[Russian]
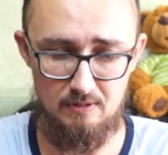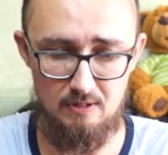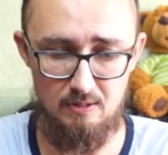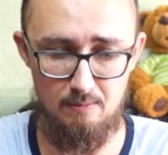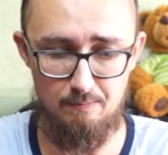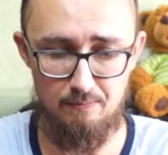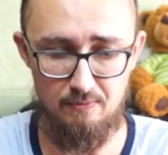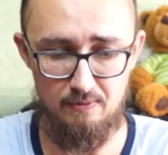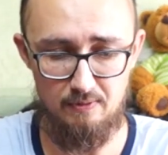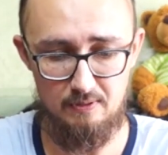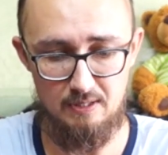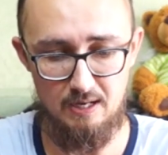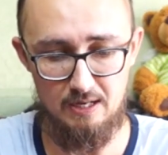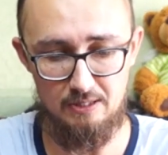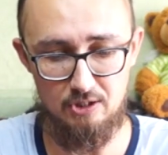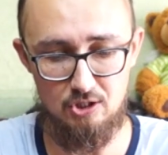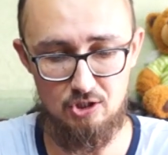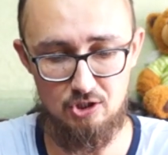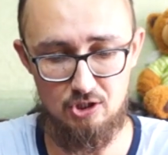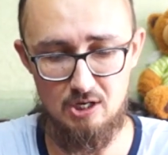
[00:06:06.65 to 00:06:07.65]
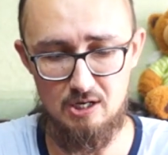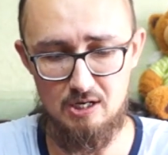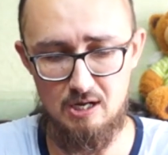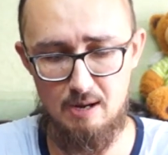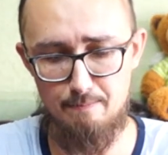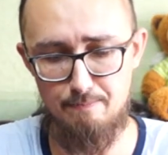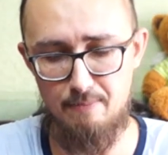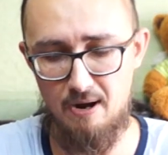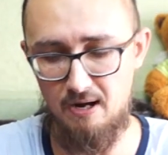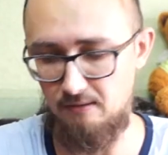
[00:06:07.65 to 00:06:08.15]
тип карточки
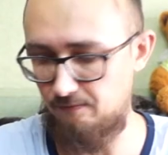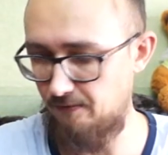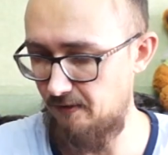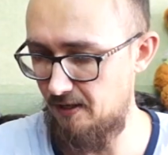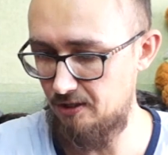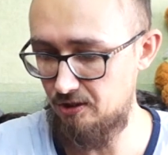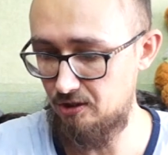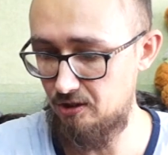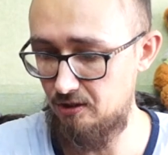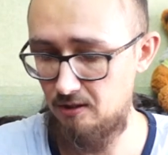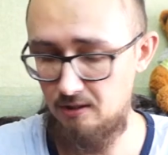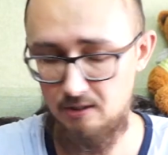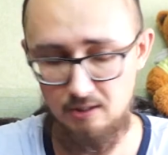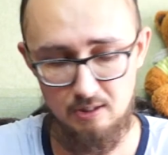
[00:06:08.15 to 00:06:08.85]
компакт флеш,